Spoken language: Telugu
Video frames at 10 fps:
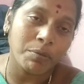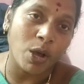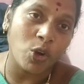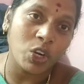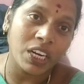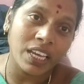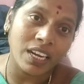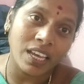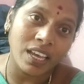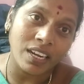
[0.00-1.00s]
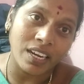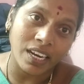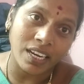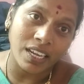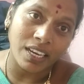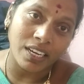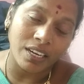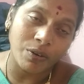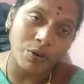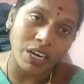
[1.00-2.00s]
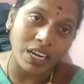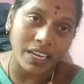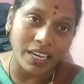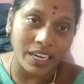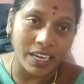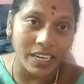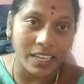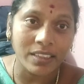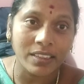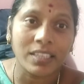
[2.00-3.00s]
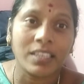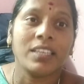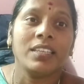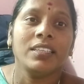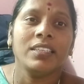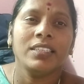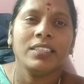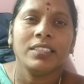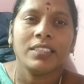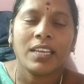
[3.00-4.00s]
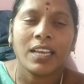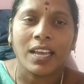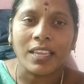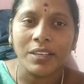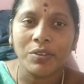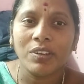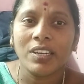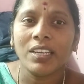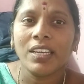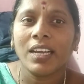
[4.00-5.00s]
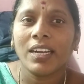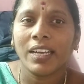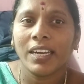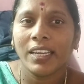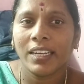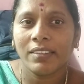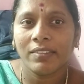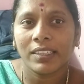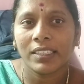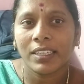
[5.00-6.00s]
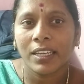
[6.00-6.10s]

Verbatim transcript: బాగున్నారా అని అడగటానికి కూడా అడగలేనంత అది కూడా అడగలేనంత